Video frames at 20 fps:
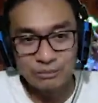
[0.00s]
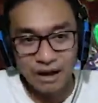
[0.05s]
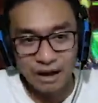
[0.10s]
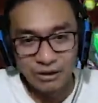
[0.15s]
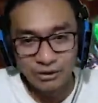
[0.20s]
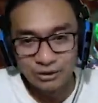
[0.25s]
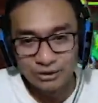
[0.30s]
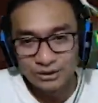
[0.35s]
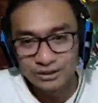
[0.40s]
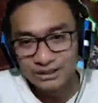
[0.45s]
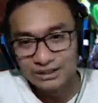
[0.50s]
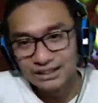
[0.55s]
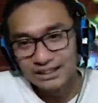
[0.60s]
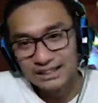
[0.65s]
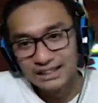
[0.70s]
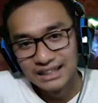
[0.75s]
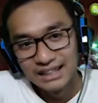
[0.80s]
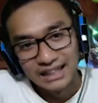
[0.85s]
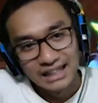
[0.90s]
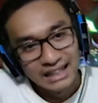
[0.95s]
maut
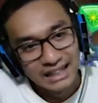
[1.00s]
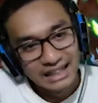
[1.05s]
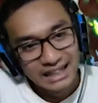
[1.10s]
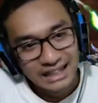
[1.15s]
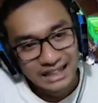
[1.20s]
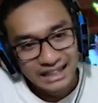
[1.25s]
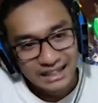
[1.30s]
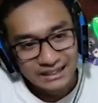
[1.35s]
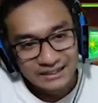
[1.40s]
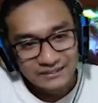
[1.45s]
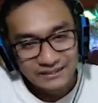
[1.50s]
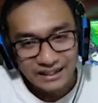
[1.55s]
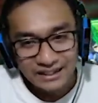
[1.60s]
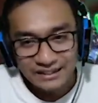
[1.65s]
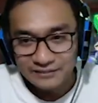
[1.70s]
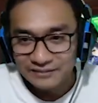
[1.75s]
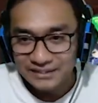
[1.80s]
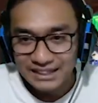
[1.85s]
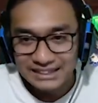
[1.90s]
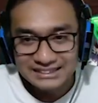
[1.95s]

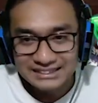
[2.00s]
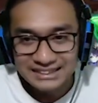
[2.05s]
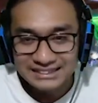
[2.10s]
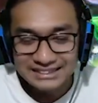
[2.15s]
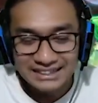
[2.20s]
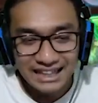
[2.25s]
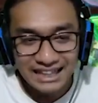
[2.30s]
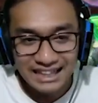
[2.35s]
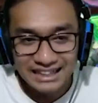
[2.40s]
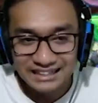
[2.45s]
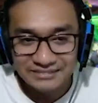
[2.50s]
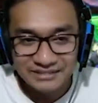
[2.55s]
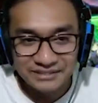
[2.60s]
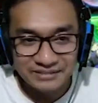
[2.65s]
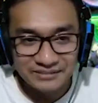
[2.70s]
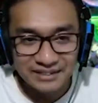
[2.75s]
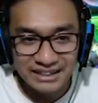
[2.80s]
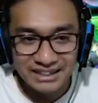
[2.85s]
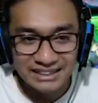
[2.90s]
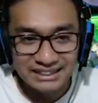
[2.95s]
luar biasa sekali
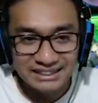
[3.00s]
memang